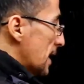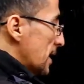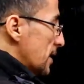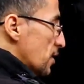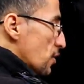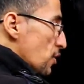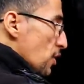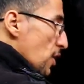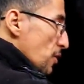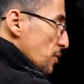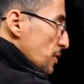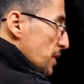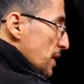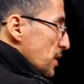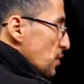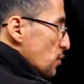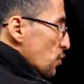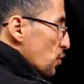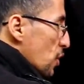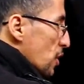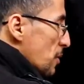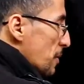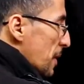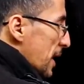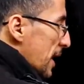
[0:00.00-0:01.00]
نديرو عاوتاني
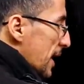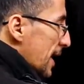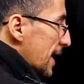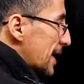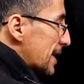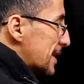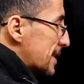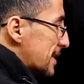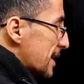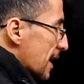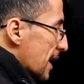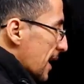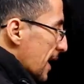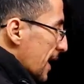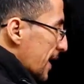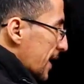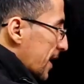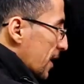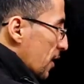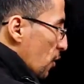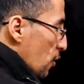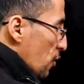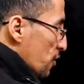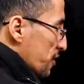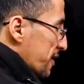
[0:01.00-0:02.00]
دوك المراحل ديال
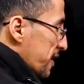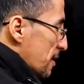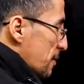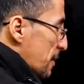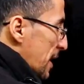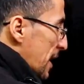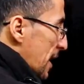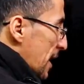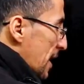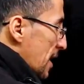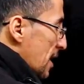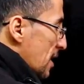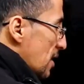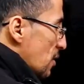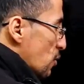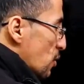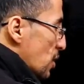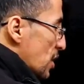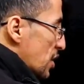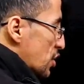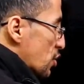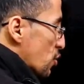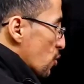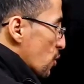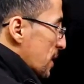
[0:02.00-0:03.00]
الغيكيرونس المرحله
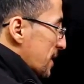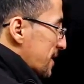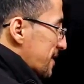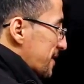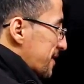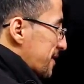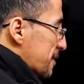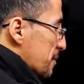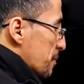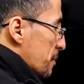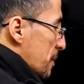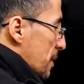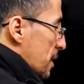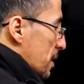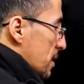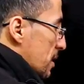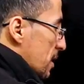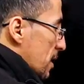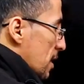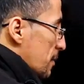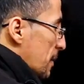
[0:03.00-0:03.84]
الاولى شنو كتسمى